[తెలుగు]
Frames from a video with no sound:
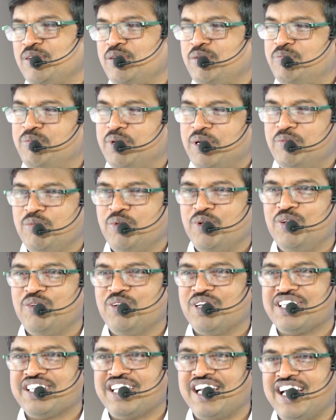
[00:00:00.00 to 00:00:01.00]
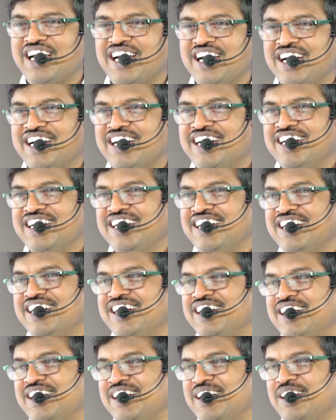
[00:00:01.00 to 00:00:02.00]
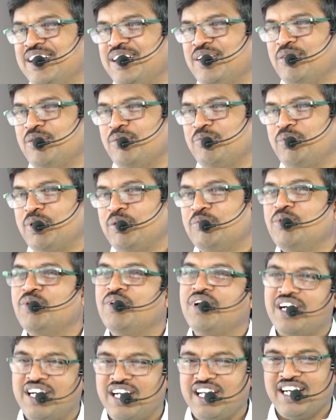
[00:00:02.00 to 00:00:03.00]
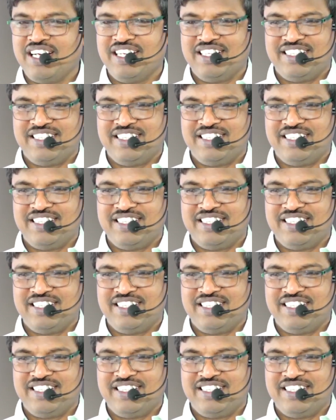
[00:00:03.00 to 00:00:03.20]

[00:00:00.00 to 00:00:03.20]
ముప్పై మూడు వందల ముప్పై మూడు అట